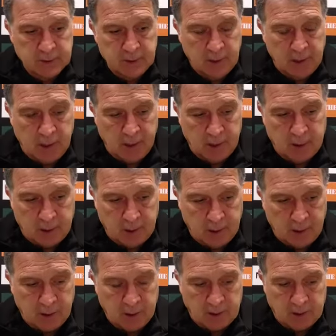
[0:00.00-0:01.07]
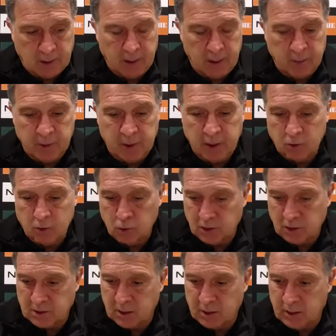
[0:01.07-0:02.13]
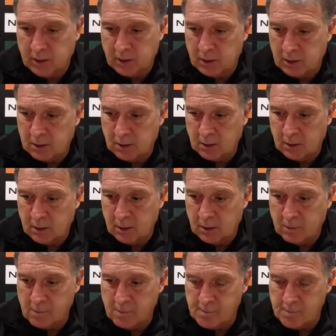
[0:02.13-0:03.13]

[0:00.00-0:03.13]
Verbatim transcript: este, en estas eliminatorias salir este,